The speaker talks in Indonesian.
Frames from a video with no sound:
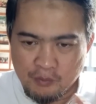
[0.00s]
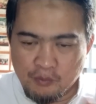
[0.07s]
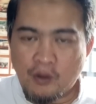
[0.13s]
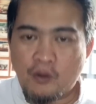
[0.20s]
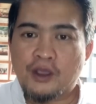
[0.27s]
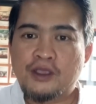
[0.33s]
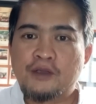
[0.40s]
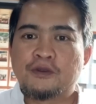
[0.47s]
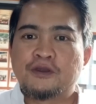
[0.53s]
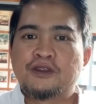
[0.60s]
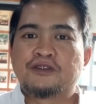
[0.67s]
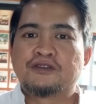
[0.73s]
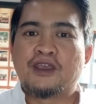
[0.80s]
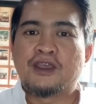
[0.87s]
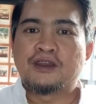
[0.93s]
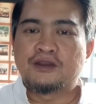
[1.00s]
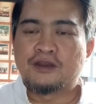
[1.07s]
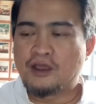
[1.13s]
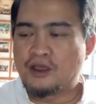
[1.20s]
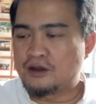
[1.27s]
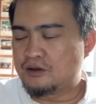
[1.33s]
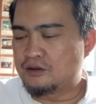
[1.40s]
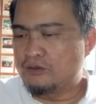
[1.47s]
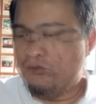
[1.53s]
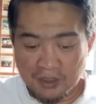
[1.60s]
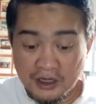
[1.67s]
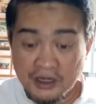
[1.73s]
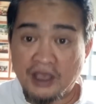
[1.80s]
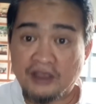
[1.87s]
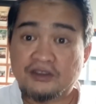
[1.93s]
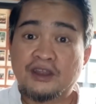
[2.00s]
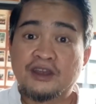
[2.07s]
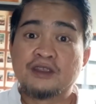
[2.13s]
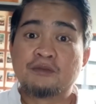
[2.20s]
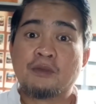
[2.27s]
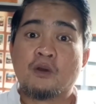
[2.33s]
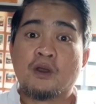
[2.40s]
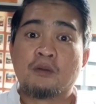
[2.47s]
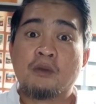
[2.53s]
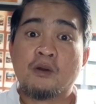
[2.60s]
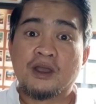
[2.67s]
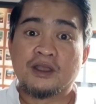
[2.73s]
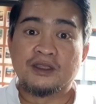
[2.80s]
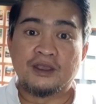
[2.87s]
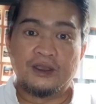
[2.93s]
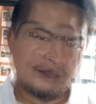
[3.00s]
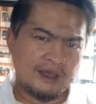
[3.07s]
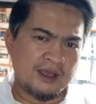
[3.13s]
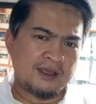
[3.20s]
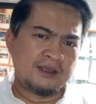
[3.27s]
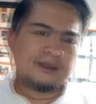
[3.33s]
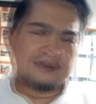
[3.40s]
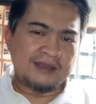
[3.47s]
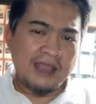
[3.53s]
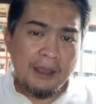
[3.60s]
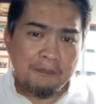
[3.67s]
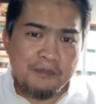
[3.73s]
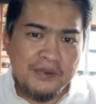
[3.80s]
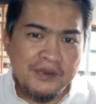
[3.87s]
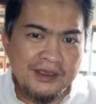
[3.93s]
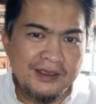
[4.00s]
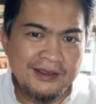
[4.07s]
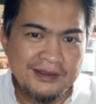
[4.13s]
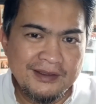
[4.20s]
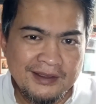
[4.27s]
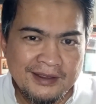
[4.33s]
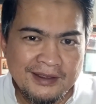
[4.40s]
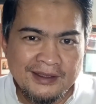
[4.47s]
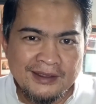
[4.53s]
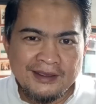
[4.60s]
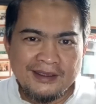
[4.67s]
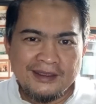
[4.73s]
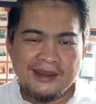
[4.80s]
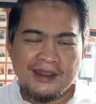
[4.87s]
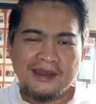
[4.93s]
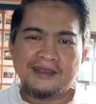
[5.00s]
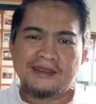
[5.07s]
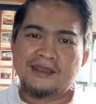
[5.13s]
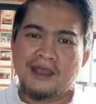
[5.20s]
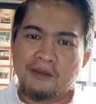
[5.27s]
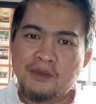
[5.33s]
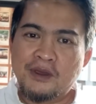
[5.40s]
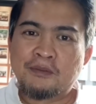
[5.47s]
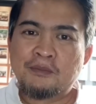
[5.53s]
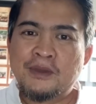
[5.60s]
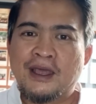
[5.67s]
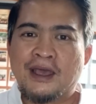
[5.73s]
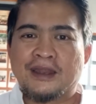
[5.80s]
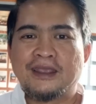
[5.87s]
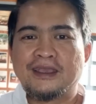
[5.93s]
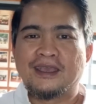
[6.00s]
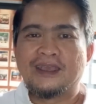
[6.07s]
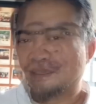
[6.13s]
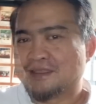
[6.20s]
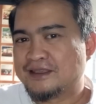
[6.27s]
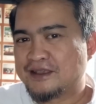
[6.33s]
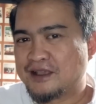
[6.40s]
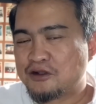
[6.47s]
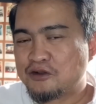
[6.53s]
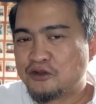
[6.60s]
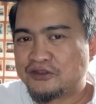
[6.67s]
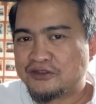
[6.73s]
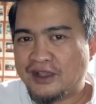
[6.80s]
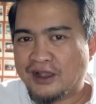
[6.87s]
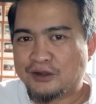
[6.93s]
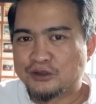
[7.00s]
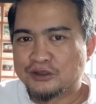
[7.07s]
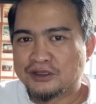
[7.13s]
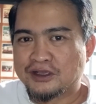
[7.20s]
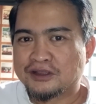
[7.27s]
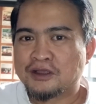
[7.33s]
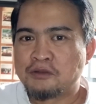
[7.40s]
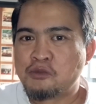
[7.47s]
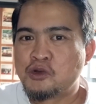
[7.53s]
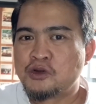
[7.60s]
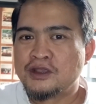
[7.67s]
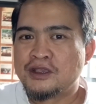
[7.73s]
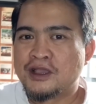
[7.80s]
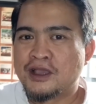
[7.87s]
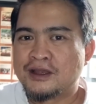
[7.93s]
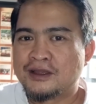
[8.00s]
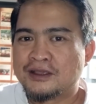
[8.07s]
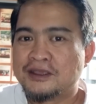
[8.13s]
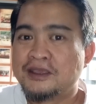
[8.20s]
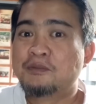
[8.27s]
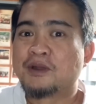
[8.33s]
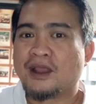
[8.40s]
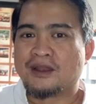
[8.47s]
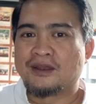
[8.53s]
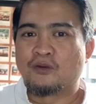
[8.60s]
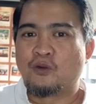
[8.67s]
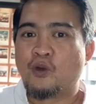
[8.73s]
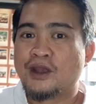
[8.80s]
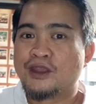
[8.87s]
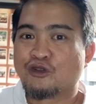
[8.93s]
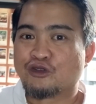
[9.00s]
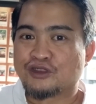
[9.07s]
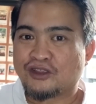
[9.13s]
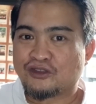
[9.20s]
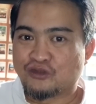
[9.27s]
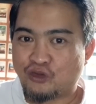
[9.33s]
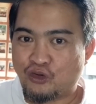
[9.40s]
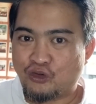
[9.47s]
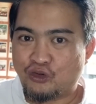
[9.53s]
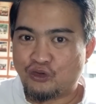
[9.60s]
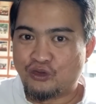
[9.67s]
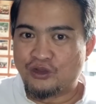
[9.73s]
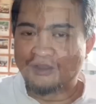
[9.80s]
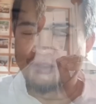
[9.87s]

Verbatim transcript: membawahi dirjen dan kedinasan di bawah-bawahnya Nah, tapi ini ada gambar menarik ketika Gus Yakut ketemu dengan Gibran, wali kota Solo